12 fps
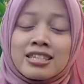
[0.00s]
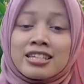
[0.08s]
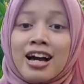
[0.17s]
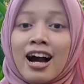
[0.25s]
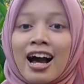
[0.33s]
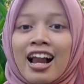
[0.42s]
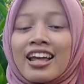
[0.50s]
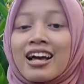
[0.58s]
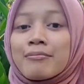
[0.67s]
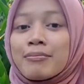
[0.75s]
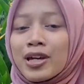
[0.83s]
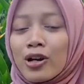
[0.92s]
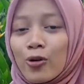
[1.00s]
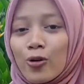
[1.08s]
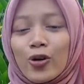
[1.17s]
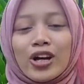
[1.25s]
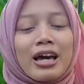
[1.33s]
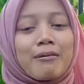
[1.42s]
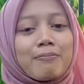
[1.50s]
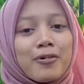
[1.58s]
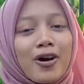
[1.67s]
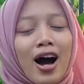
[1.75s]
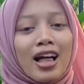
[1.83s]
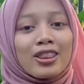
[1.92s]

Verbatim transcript: Jika kalian bingung, kepo,